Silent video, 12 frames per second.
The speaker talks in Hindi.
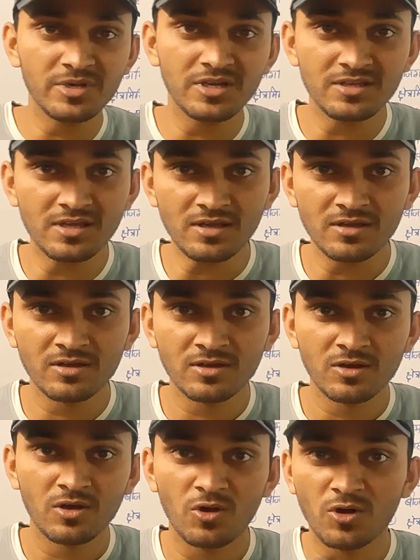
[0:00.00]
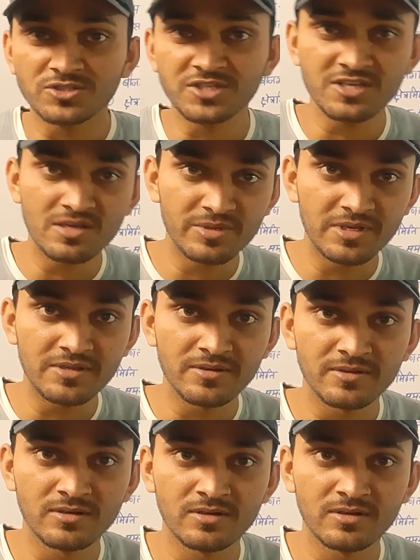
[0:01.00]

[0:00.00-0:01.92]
भी नहीं है और चाहिए भी नहीं